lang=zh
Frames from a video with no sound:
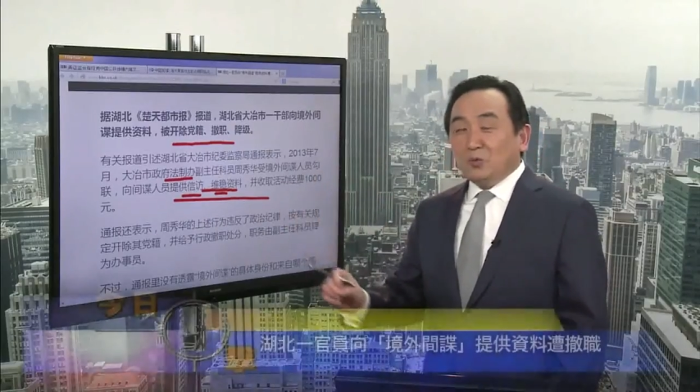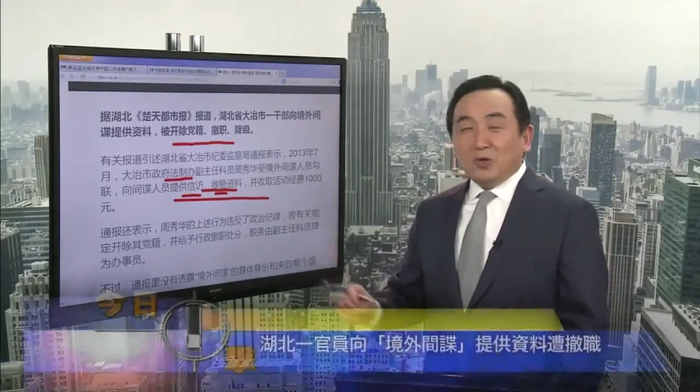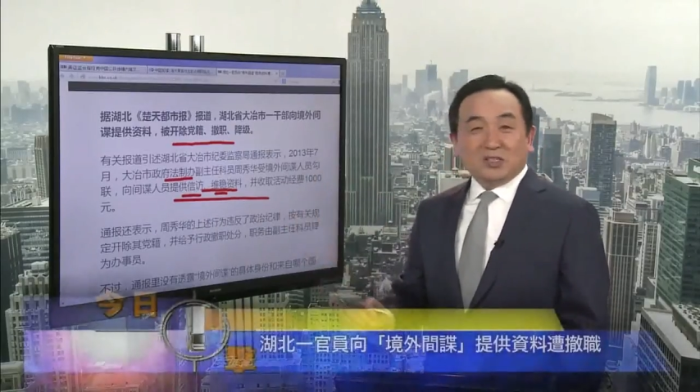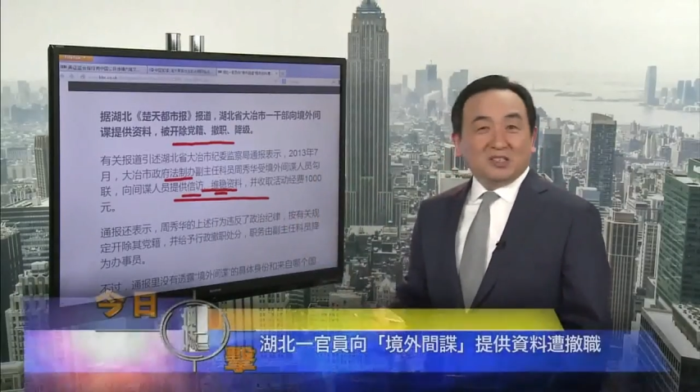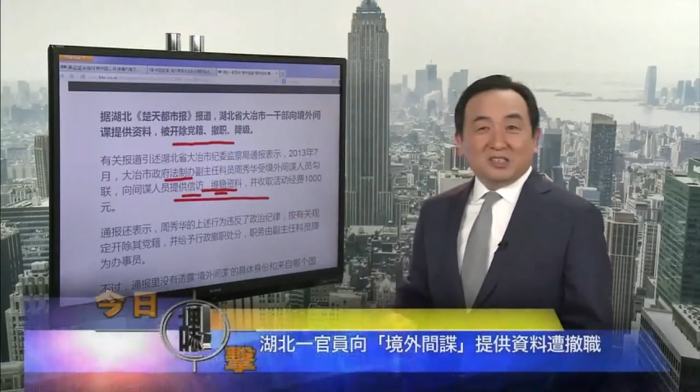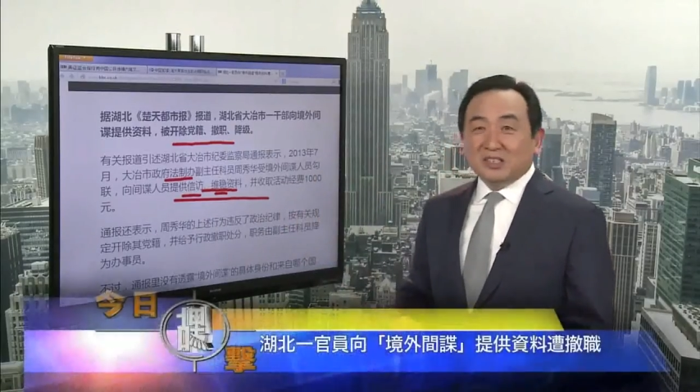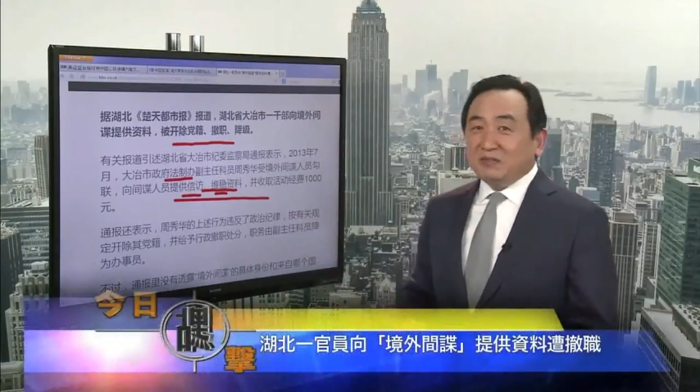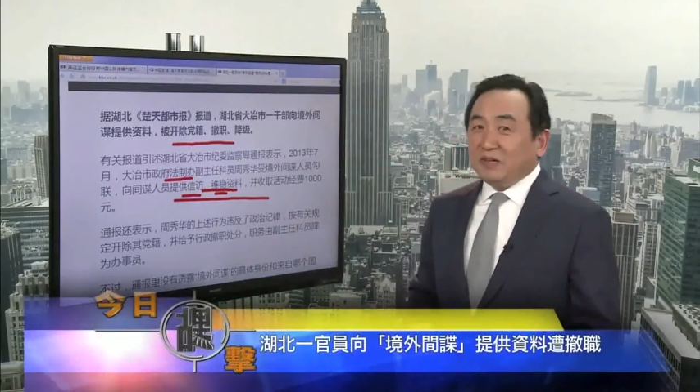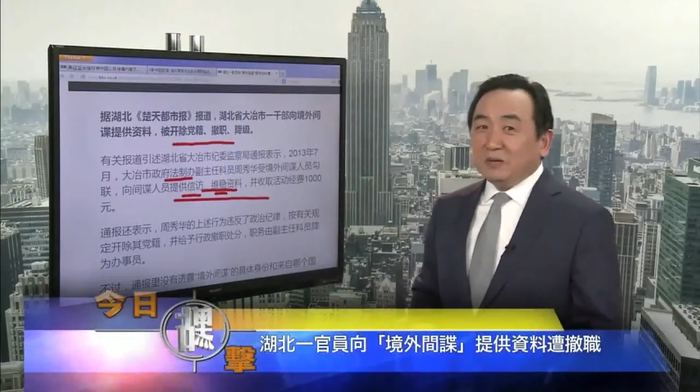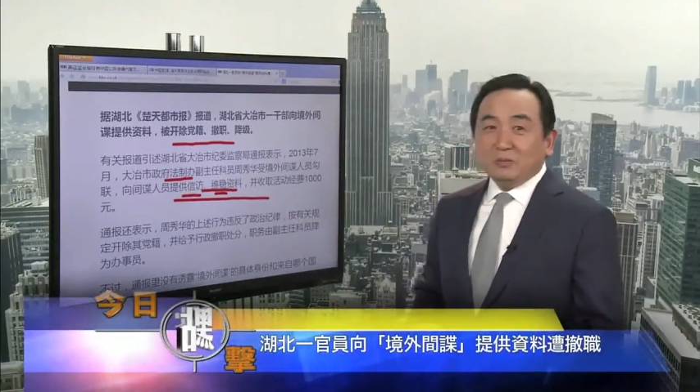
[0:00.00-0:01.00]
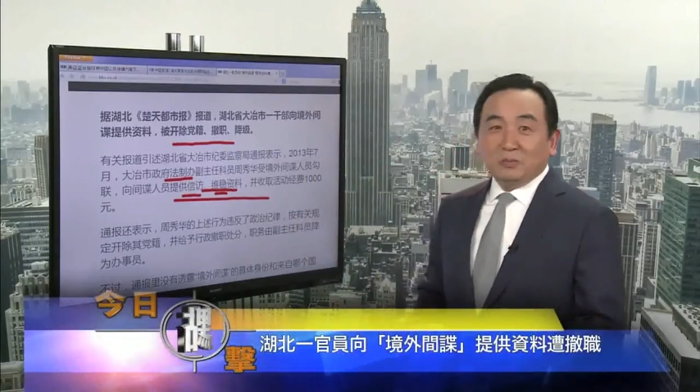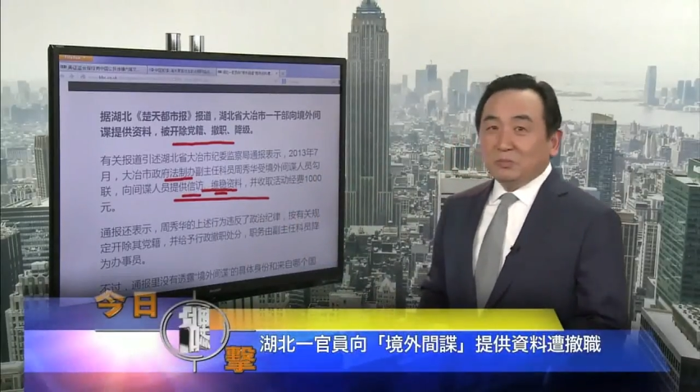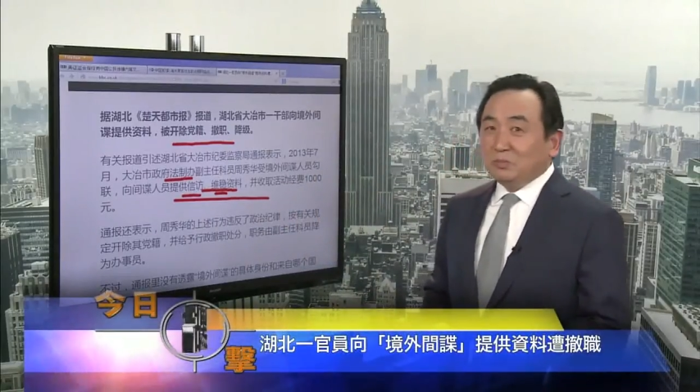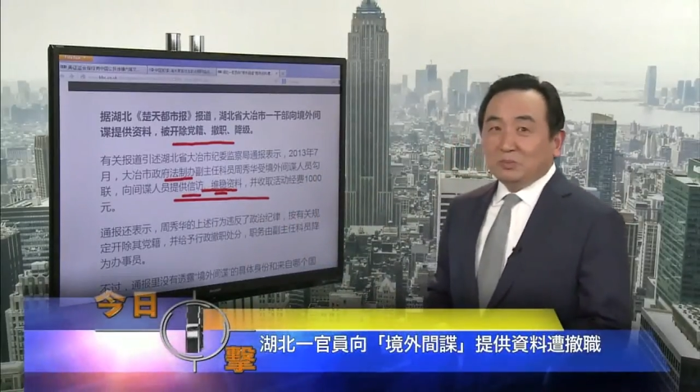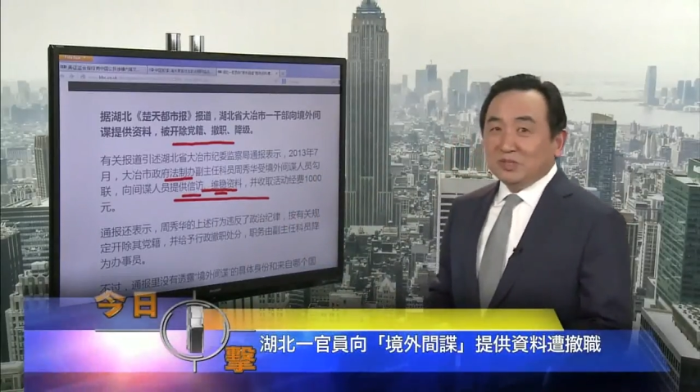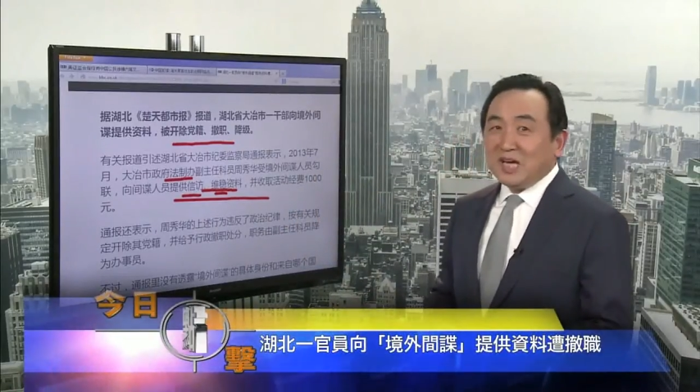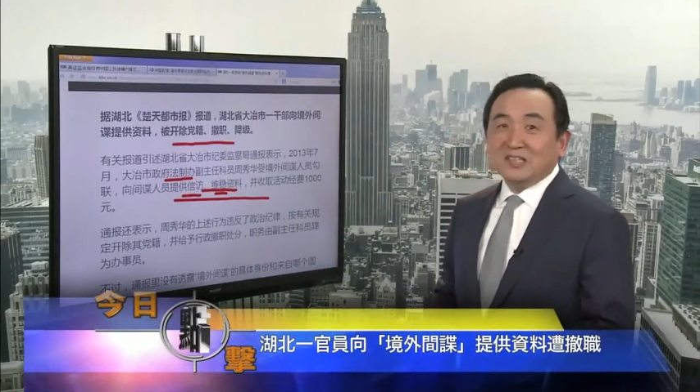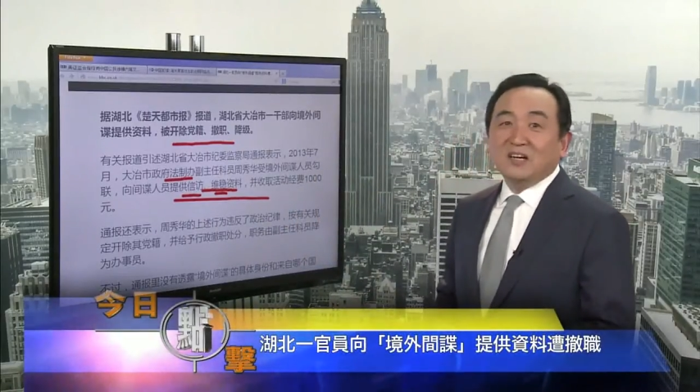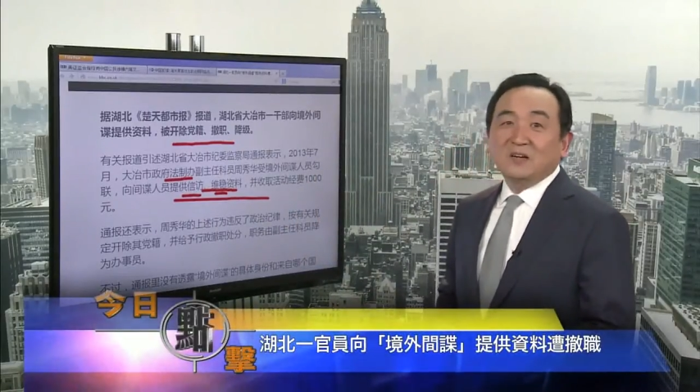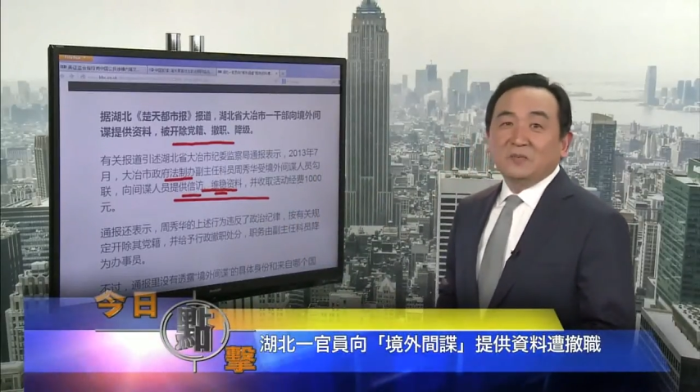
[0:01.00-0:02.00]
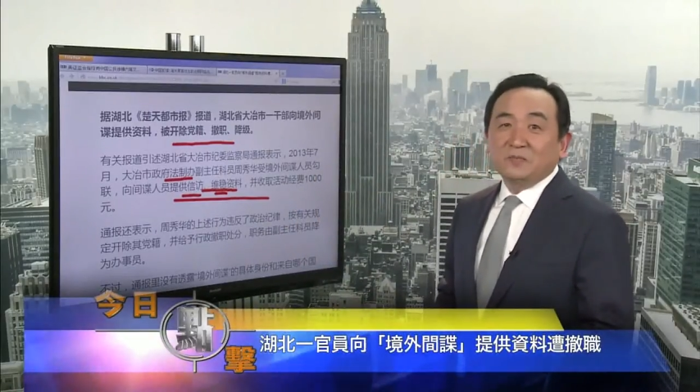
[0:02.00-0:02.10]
我个人以为，不恰当。